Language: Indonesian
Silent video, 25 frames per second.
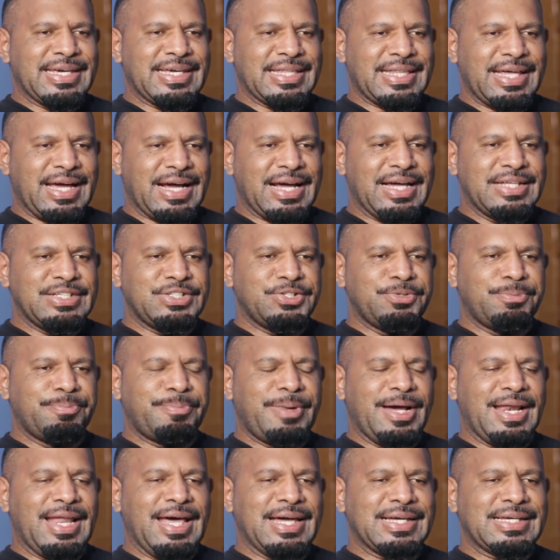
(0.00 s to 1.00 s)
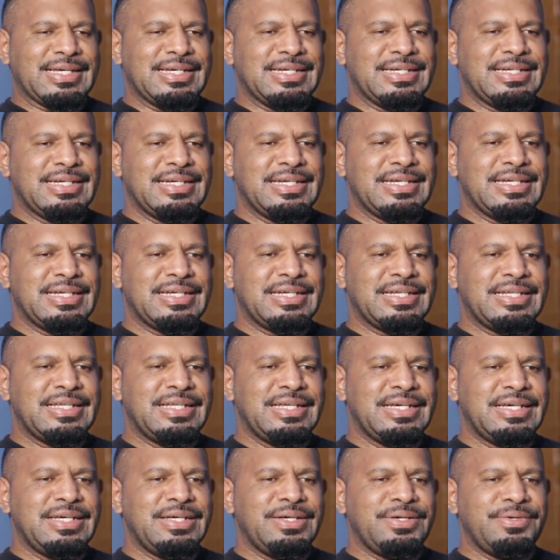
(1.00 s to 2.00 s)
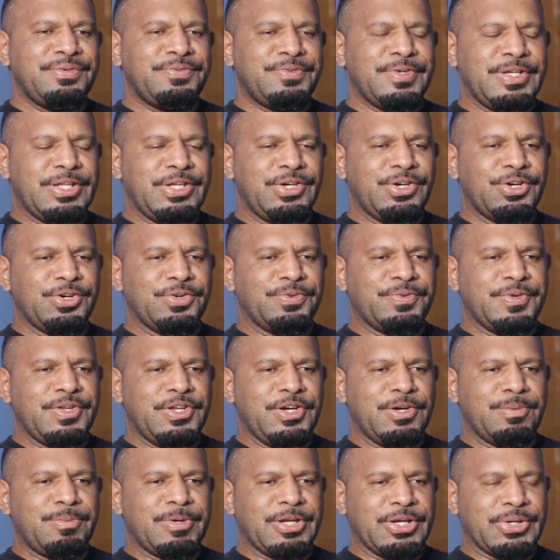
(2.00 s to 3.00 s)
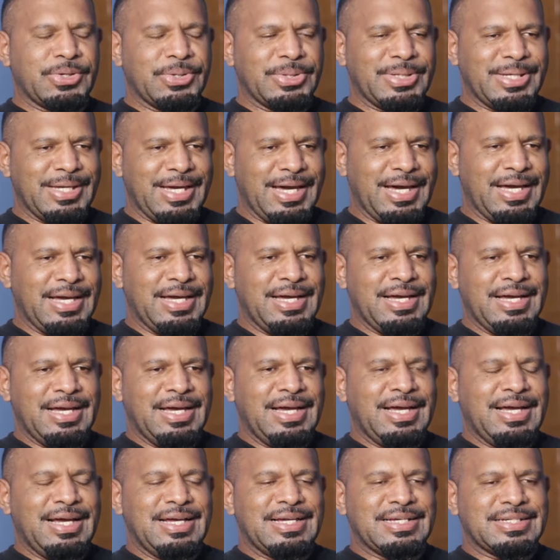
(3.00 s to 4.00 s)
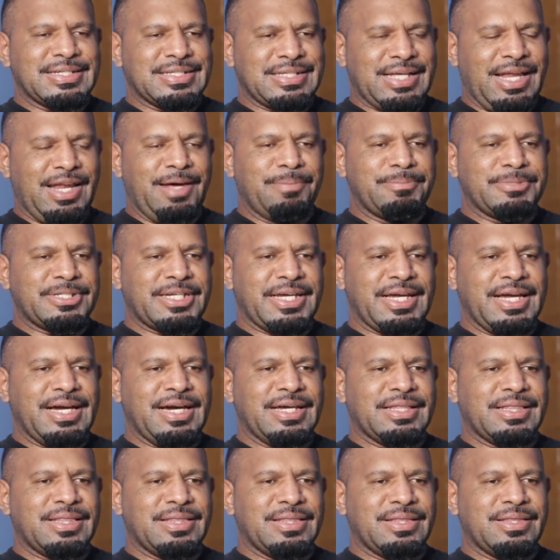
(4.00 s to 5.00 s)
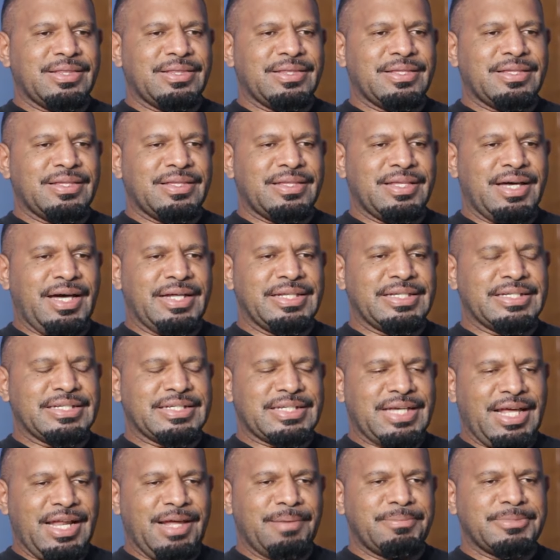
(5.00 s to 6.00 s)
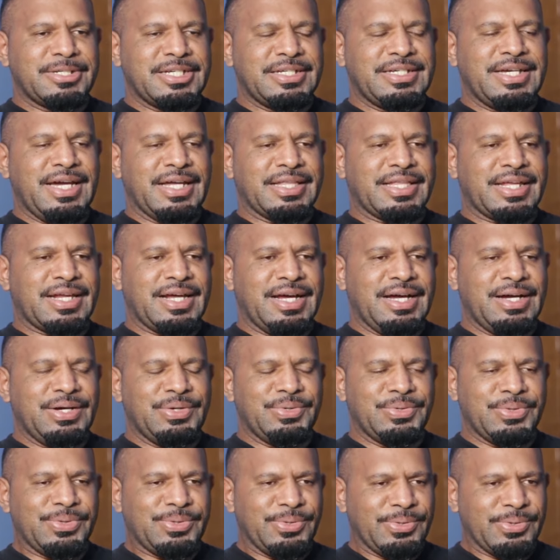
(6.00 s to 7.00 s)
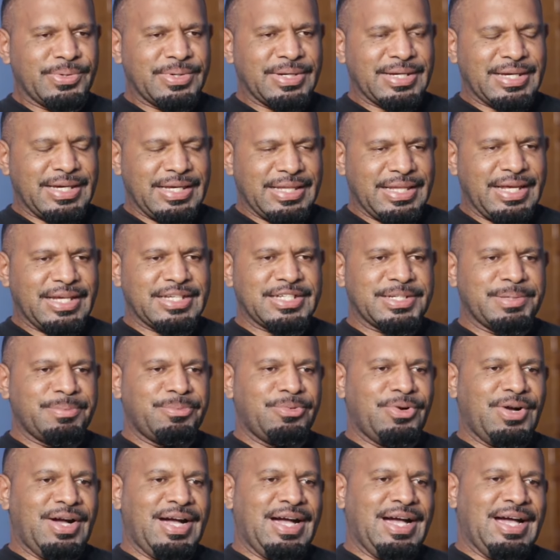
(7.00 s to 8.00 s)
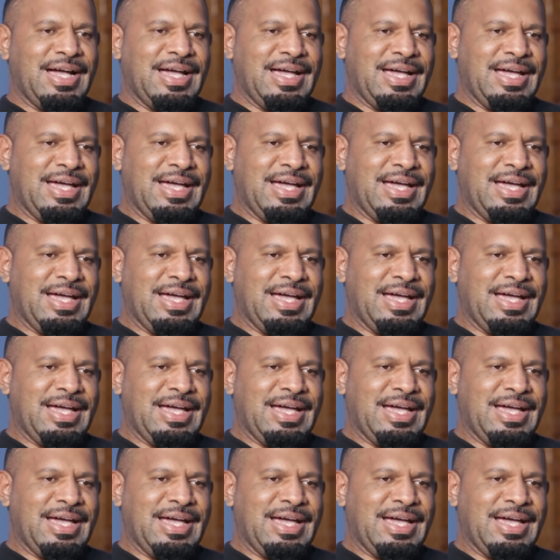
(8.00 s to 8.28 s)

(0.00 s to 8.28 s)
Kita akan jumpa lagi di video-video berikutnya. Salam sehat dan salam sejahtera untuk kita semua.